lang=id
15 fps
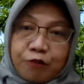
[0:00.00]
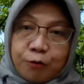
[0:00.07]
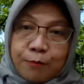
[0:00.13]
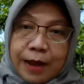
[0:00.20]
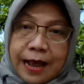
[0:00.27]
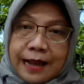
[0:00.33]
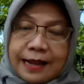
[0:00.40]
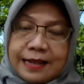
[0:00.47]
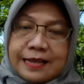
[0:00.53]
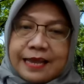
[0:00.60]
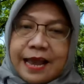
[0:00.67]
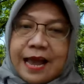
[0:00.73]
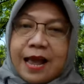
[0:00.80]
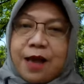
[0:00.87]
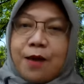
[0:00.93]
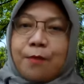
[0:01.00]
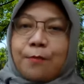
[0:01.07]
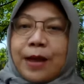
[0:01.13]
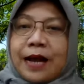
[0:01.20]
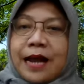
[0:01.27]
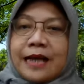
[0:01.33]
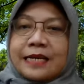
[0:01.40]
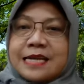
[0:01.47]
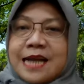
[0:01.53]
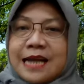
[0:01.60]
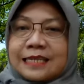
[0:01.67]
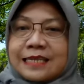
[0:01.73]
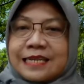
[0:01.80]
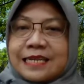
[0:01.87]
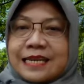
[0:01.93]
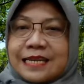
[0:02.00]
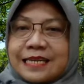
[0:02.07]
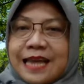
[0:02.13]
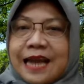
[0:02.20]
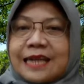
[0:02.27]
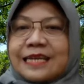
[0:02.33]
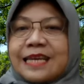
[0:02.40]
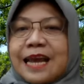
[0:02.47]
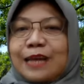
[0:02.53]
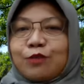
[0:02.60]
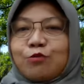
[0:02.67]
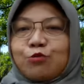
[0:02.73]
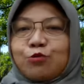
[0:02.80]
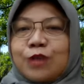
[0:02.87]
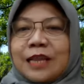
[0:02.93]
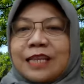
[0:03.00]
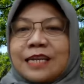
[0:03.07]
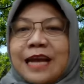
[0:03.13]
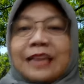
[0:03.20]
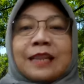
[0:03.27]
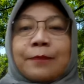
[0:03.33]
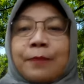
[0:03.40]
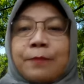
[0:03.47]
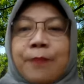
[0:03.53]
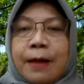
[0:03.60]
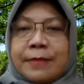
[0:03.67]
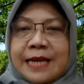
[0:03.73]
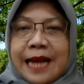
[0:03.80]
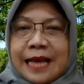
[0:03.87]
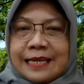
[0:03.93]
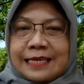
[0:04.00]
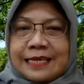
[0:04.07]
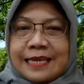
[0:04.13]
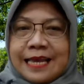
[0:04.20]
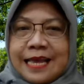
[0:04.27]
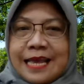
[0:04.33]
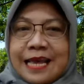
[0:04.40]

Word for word: formal ya, maka dengan sendirinya dia itu sudah tidak terbebani lagi,